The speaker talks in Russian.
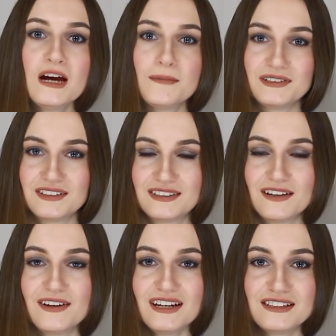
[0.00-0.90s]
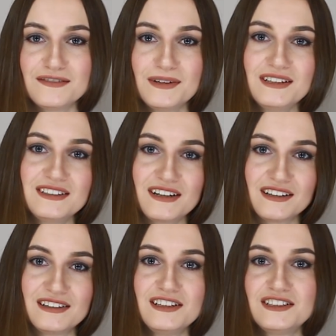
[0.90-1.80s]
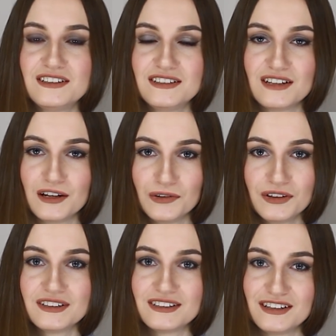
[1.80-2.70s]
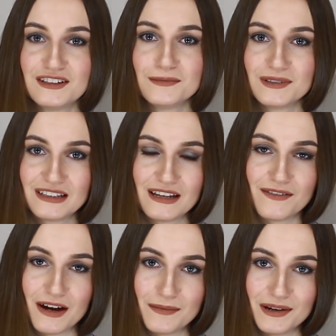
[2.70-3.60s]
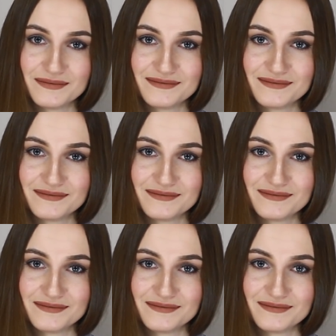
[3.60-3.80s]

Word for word: посоставляйте вместе различные диалоги с этими словами.